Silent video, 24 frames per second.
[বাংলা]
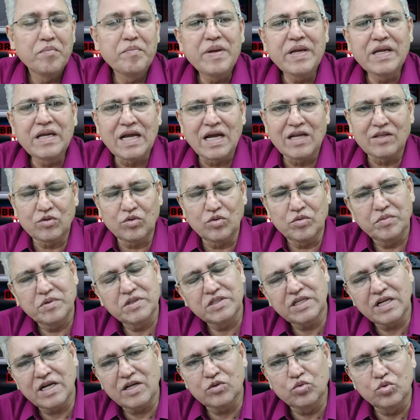বিখ্যাত এবং
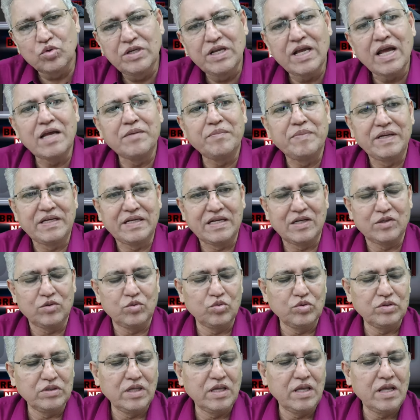সারা দুনিয়ায়
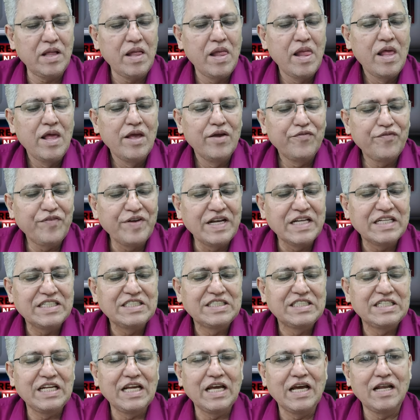বিখ্যাত যে
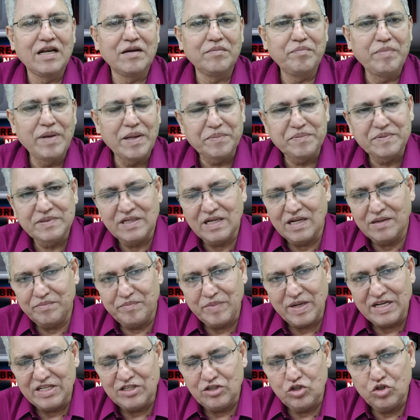ফিনান্সিয়াল ব্যবসা
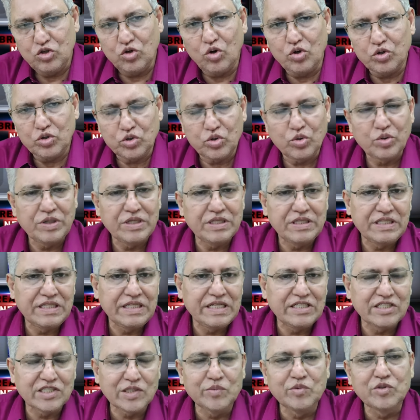বাণিজ্য অর্থনীতি
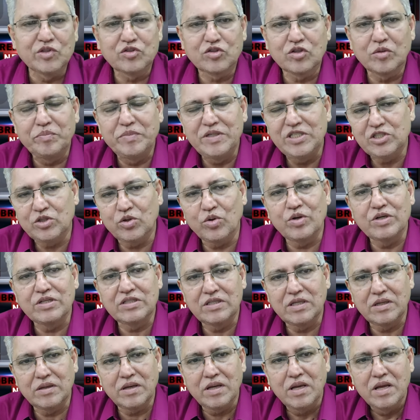এ সমস্ত বিষয়ক
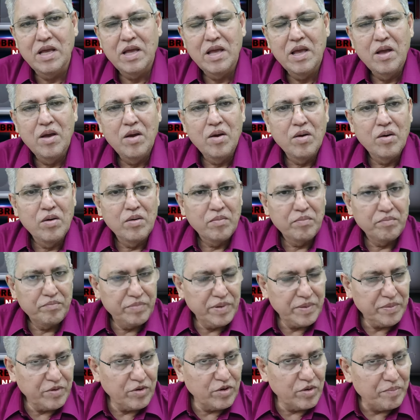যে
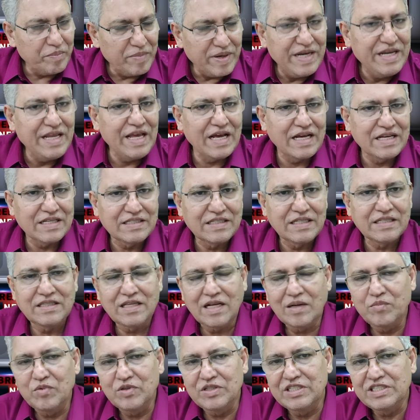বিভিন্ন মিডিয়া আছে
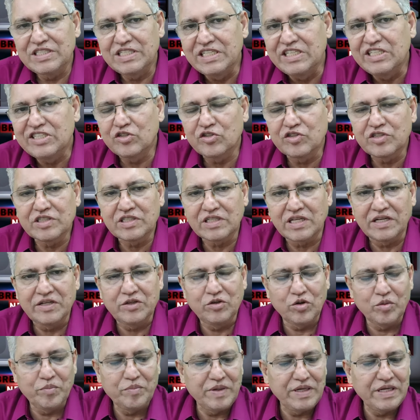তার মধ্যে
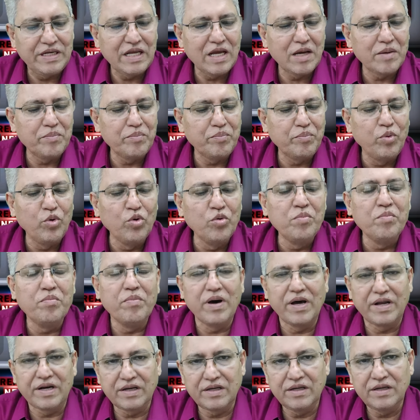শীর্ষস্থানীয় মিডিয়া
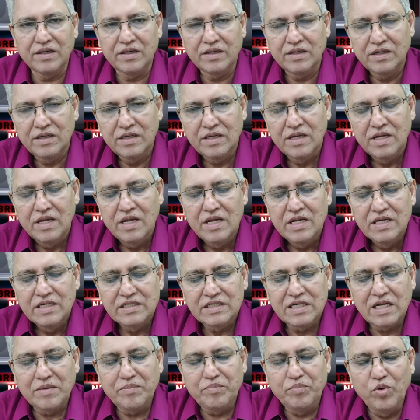ব্লুমবার্গ
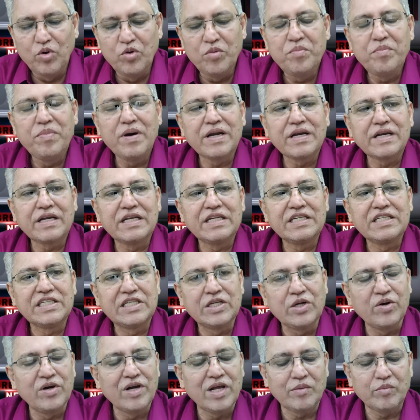সেই ব্লুমবার্গের
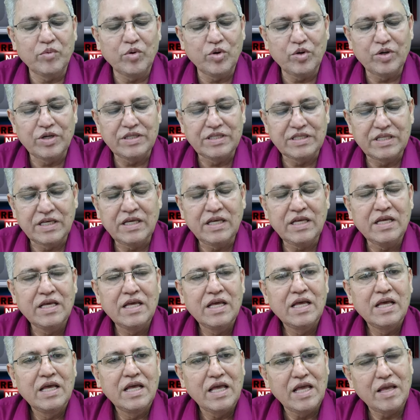শিরোনাম হয়েছে
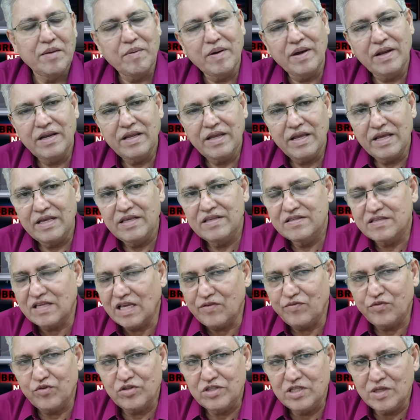এবার এই
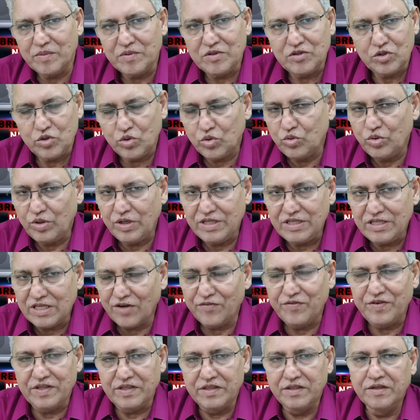সাইফুজ্জামান চৌধুরী
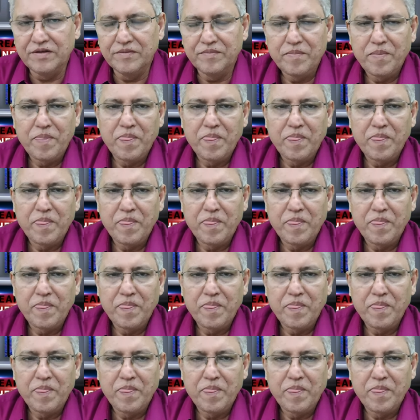জাভেদ